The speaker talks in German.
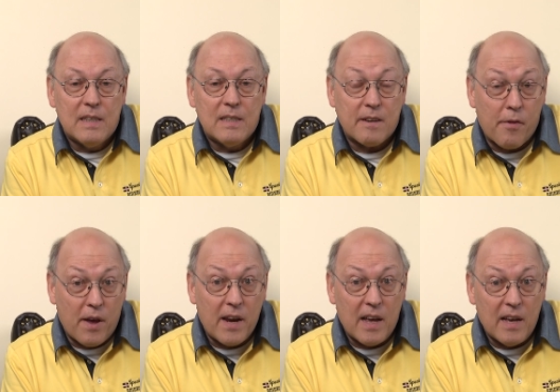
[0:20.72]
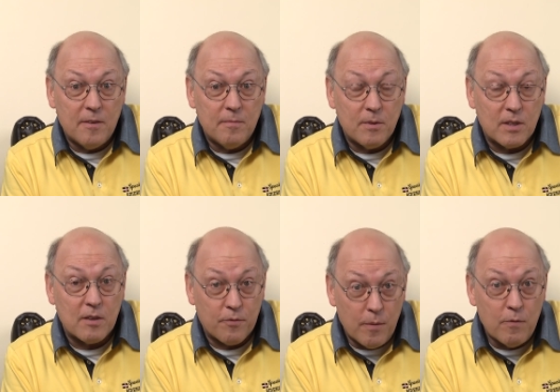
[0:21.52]
Slathyla
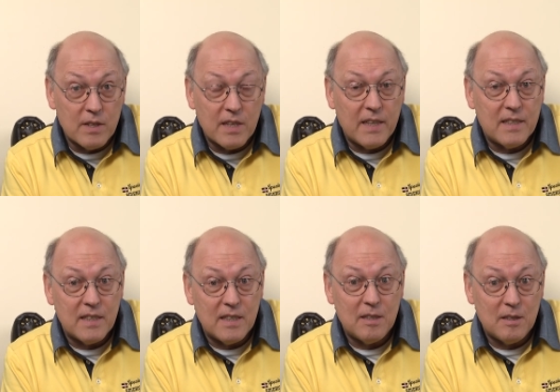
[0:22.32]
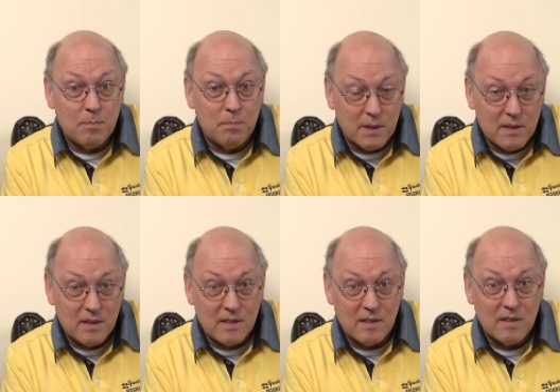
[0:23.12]
1965
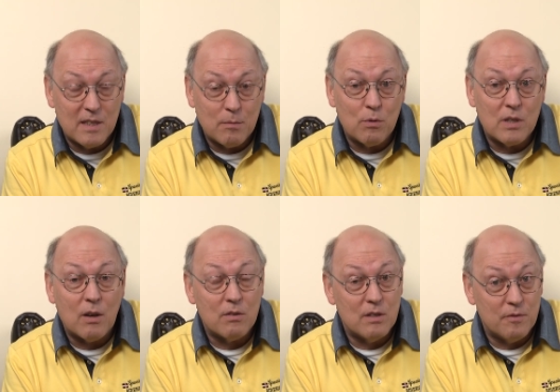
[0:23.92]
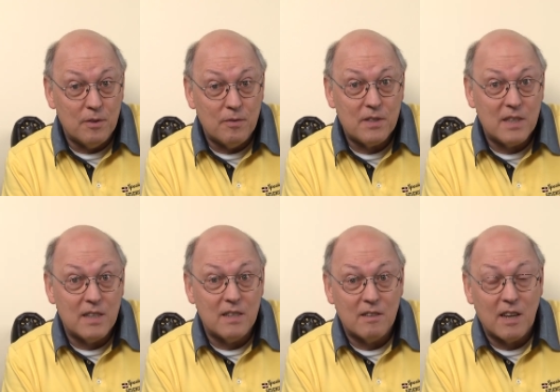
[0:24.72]
bis
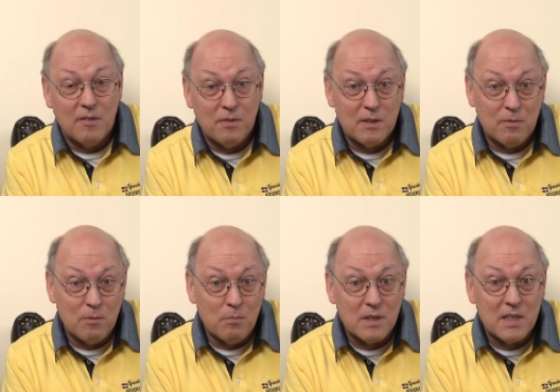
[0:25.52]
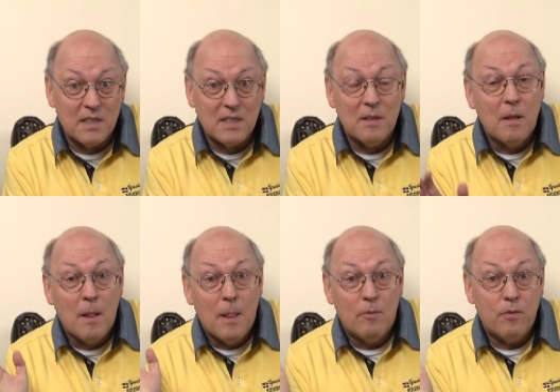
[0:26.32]
2015. 43 Volumenprozente
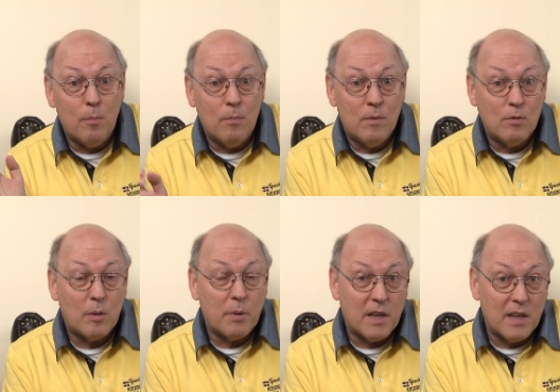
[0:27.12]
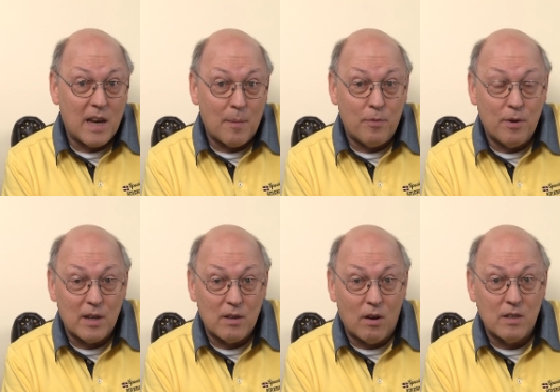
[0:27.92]
vom unabhängigen
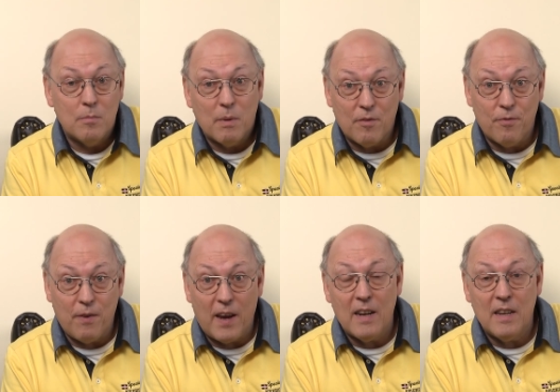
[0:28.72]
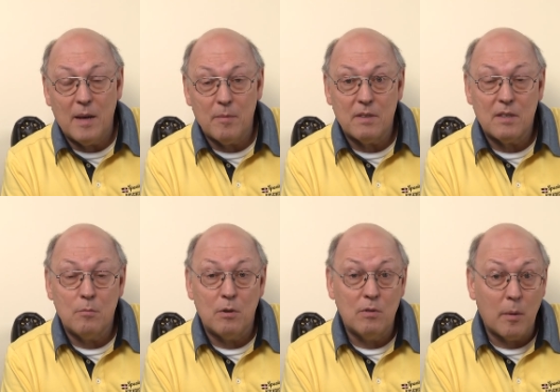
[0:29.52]
Abfüller Gordon MacPhail. Hier habe ich was
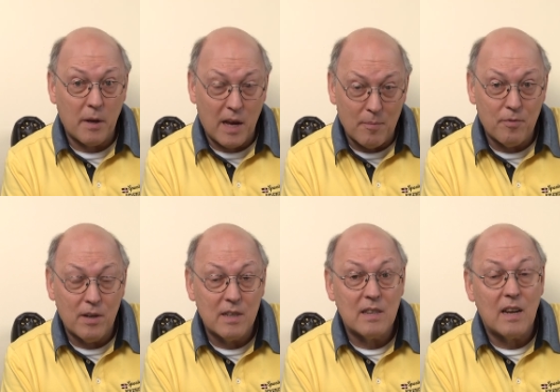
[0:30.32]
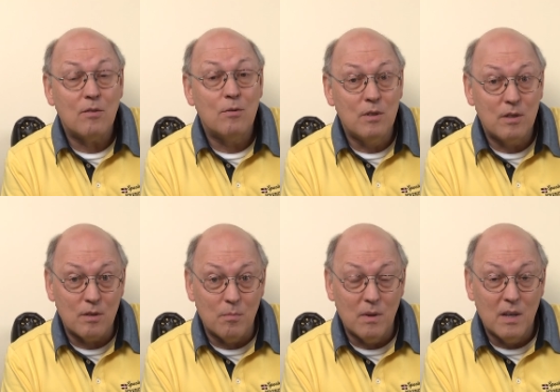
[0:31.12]
über unabhängige Abfüller gesagt und
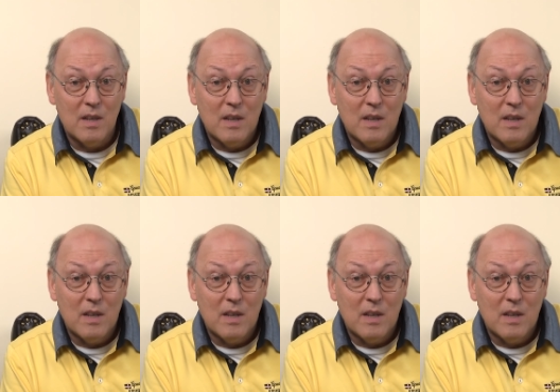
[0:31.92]
zum